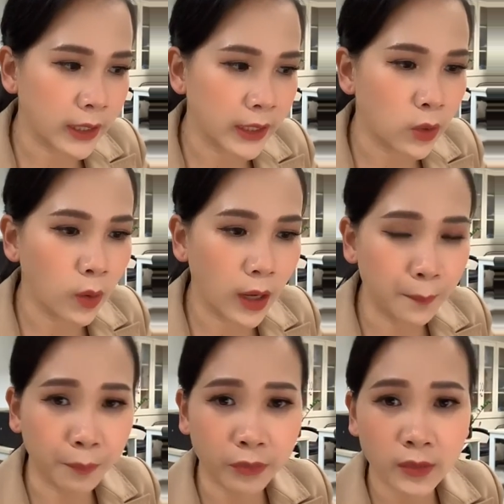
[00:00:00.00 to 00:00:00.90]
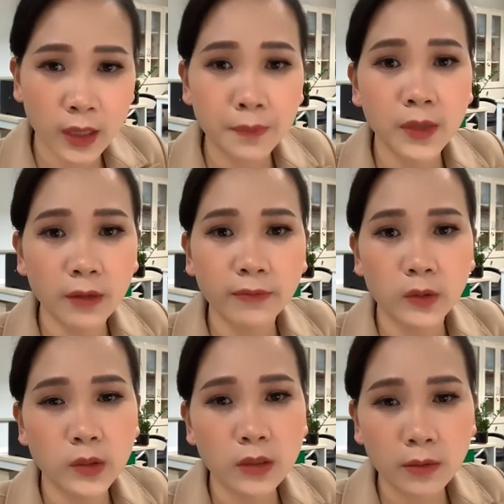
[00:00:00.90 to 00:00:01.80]
cái độ ẩm thấp nhất vào
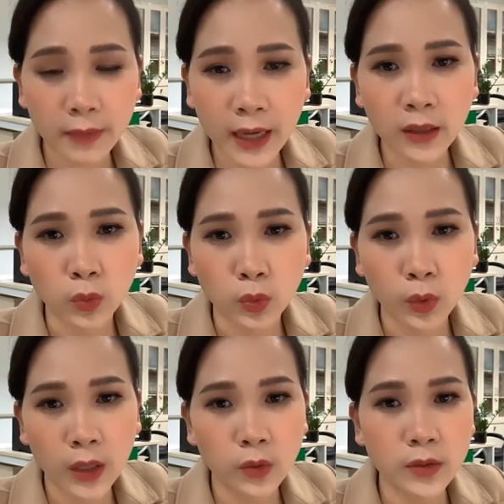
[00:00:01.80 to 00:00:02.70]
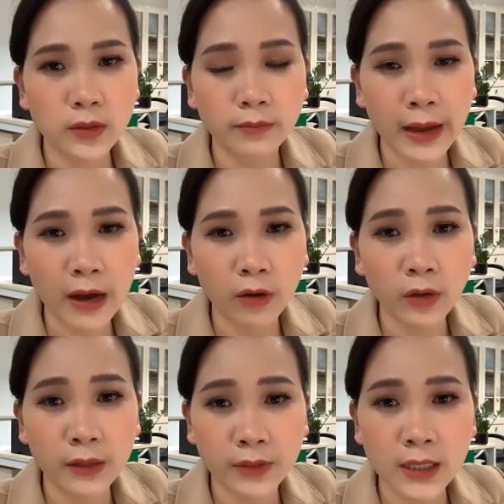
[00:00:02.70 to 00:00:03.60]
trưa mai ở thủ đô Hà Nội dự báo
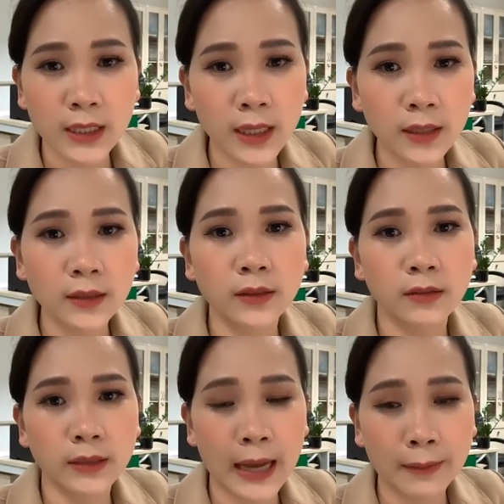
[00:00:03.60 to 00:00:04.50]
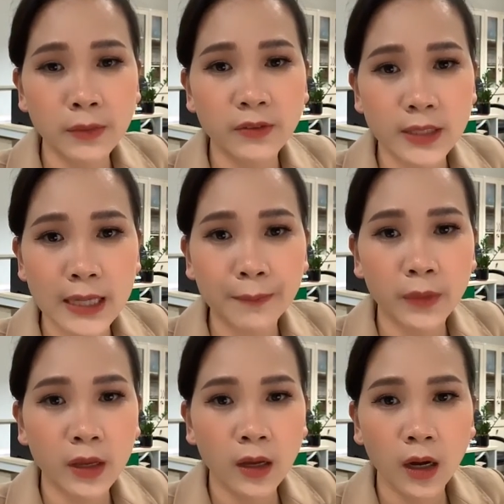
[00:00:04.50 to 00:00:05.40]
là vẫn trên 80%,
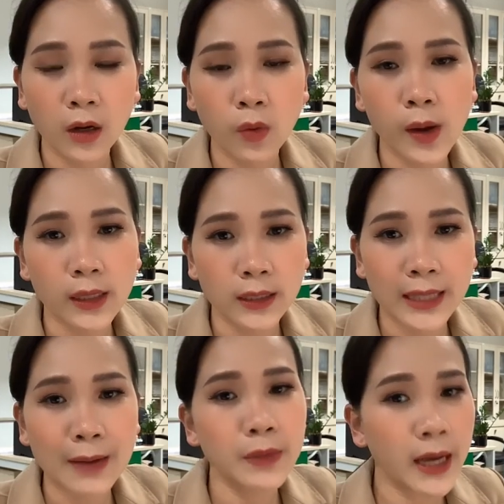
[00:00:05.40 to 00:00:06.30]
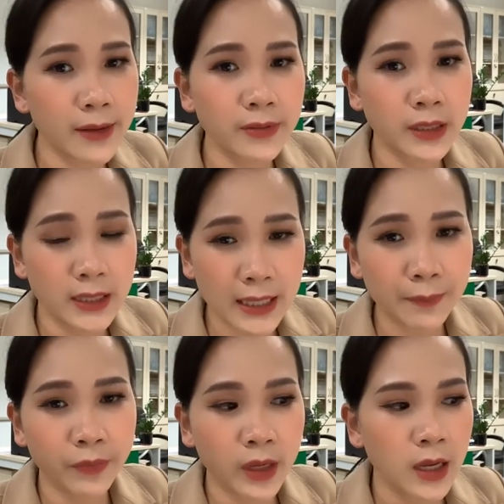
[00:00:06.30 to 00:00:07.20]
ở khoảng là 82%,
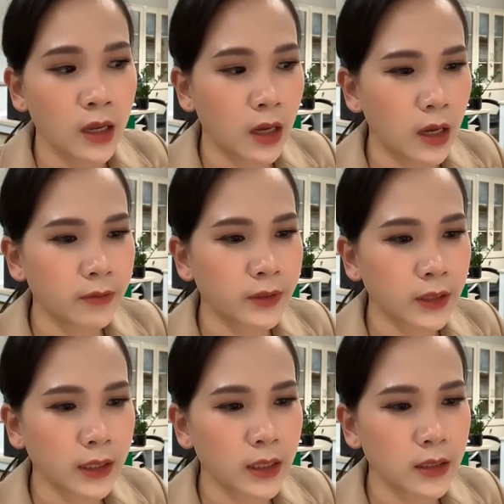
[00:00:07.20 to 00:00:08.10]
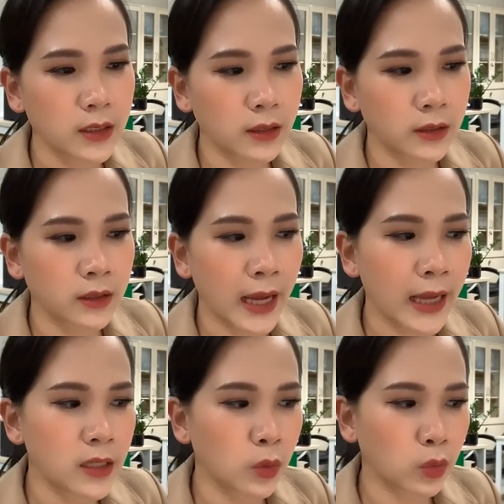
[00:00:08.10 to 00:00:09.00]
với cái tiết trời hai
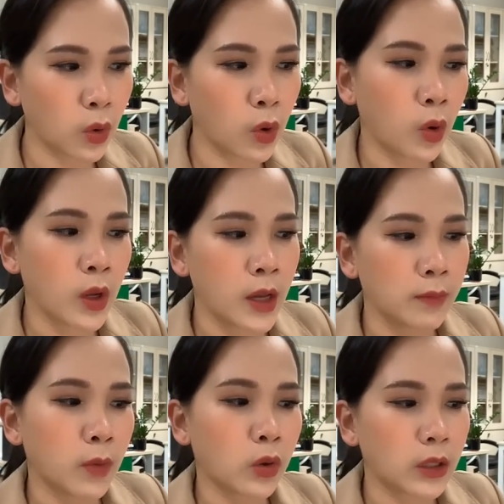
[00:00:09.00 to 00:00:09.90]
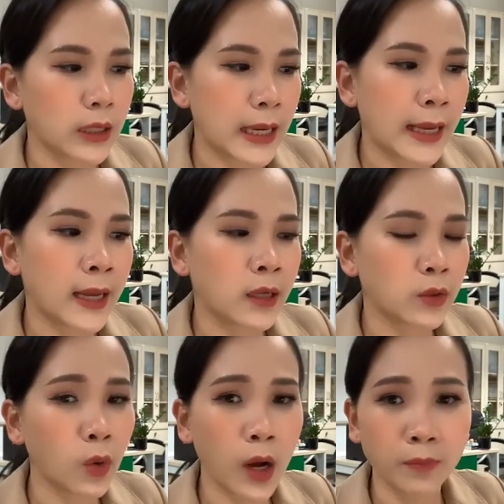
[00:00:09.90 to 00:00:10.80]
yếu tố. Một là
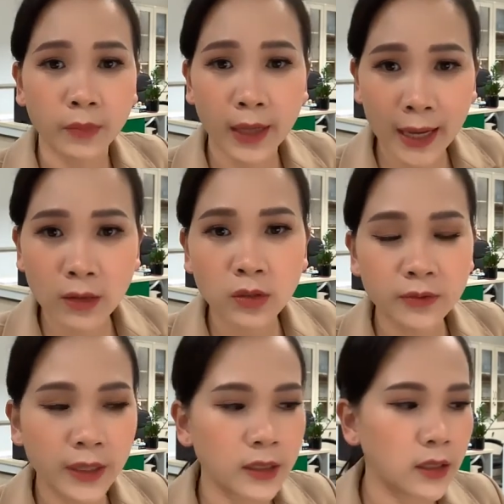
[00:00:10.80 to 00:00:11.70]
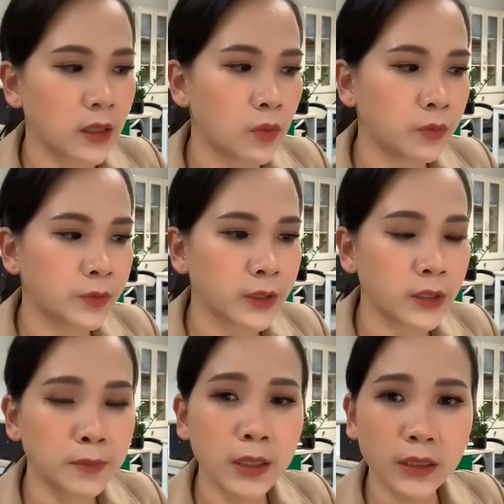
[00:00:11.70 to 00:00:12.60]
độ ẩm cao như vậy cộng với
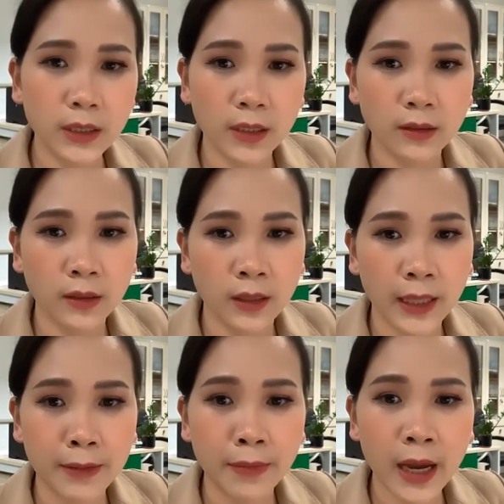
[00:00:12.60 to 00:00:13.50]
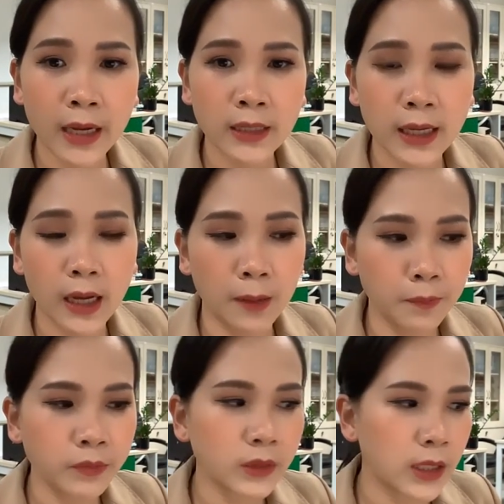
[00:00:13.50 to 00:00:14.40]
mức nhiệt ngày mai là
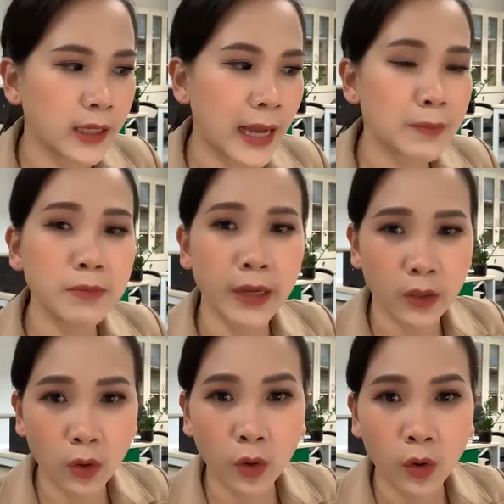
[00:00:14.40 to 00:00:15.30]
ấm lên 27 độ